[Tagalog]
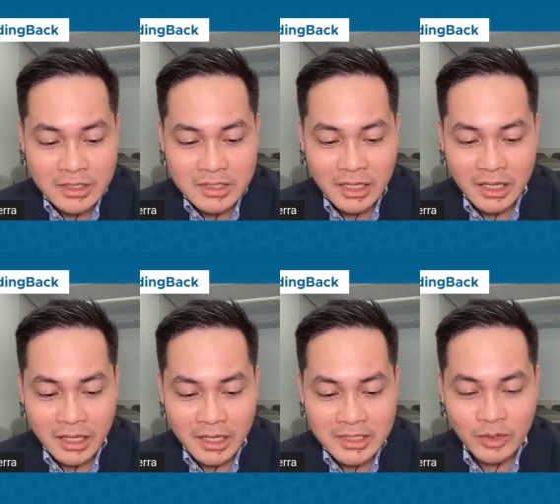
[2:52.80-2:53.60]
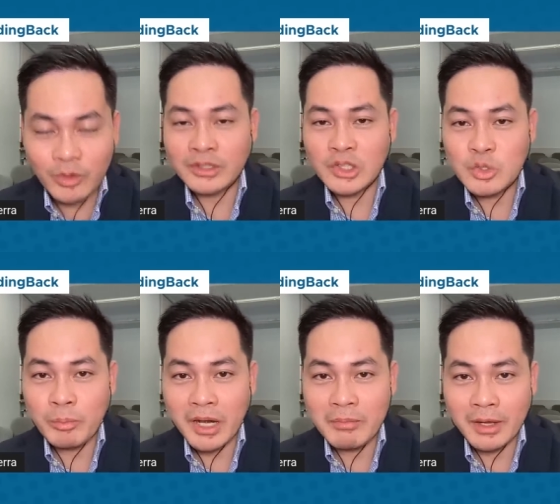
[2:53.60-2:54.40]
sa, sa Korte
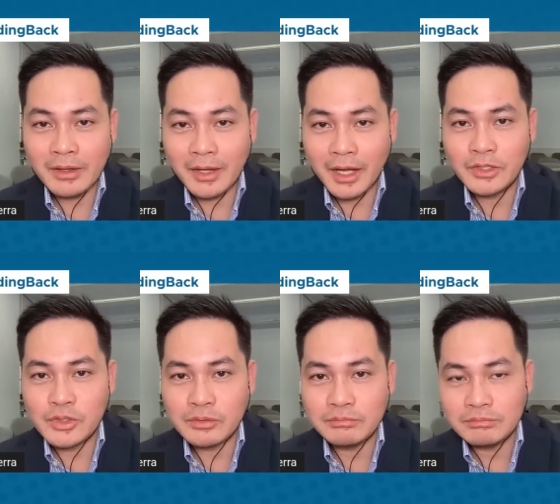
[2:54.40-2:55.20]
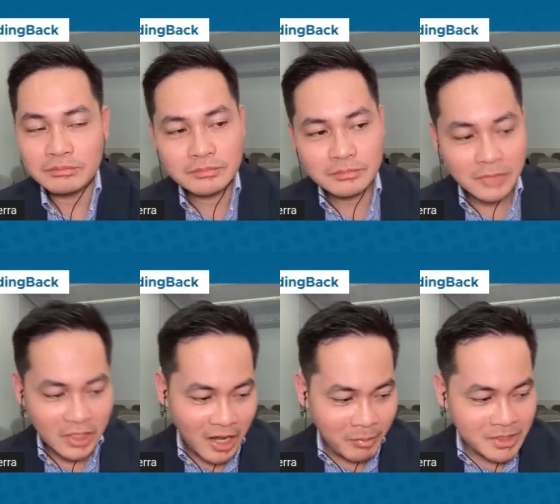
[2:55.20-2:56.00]
Suprema. At yun,
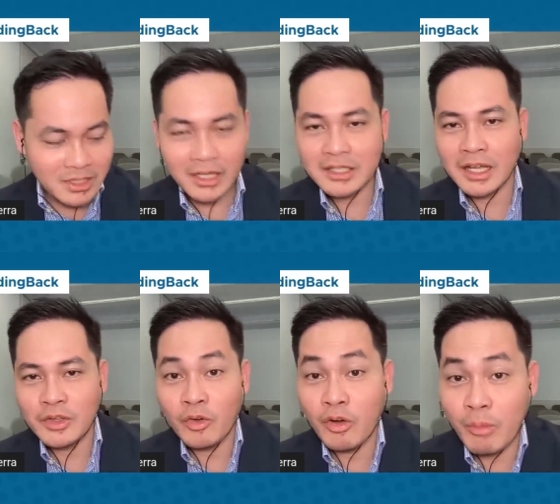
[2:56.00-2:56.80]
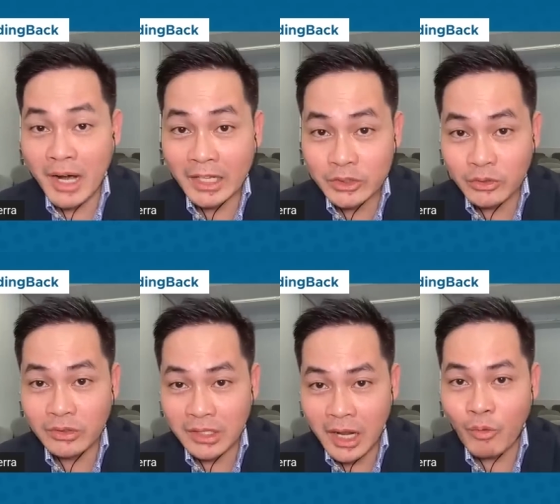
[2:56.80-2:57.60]
ginamit sa kanya yung
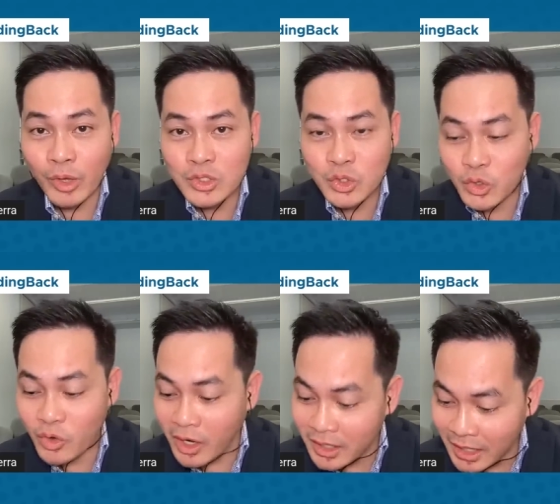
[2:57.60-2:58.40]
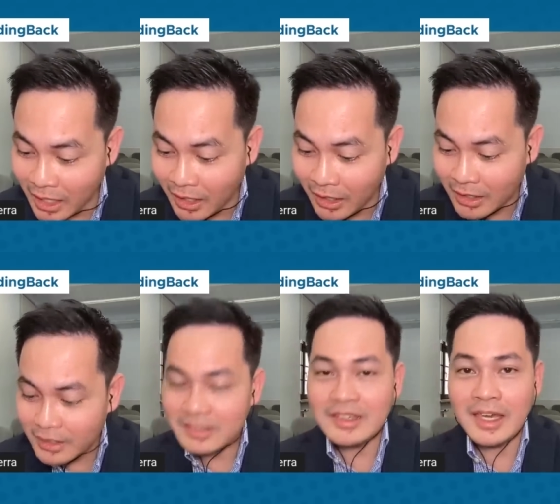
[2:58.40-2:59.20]
kowaranto. Kina-question yung kanyang
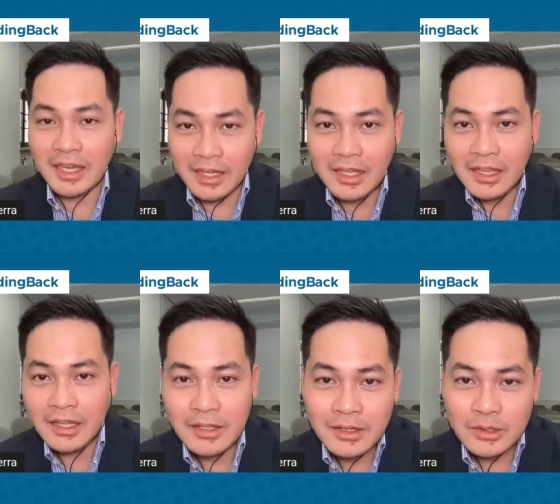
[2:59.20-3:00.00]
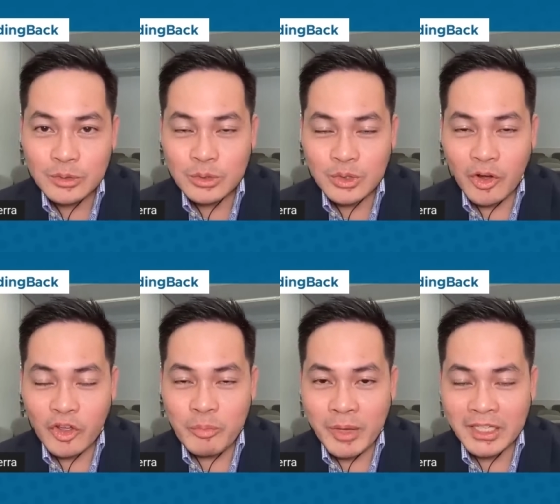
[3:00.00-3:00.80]
K to, to
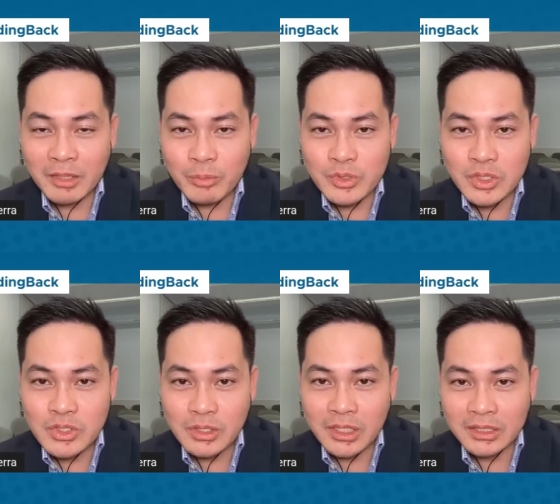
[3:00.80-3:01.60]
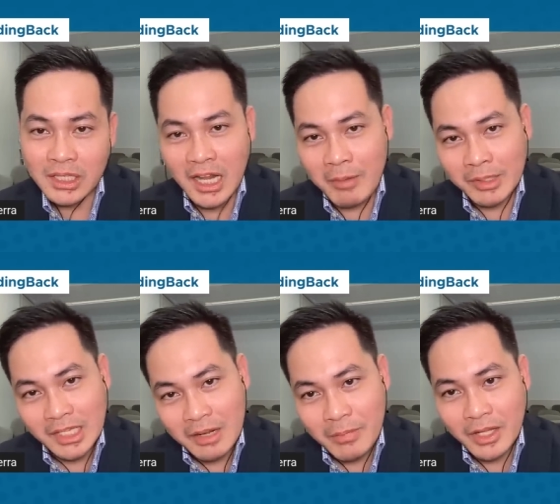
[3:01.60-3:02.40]
occupy that position. At
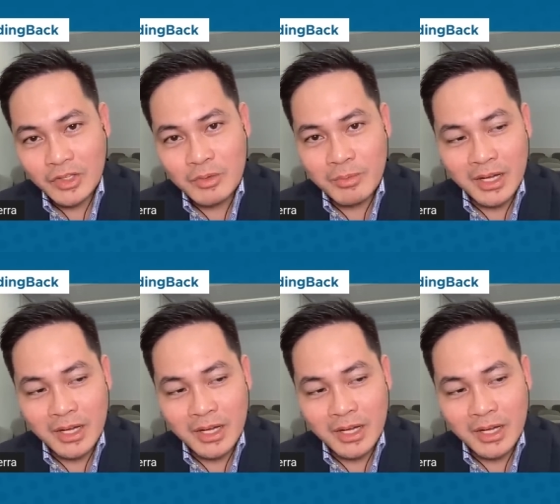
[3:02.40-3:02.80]
ginamit na naman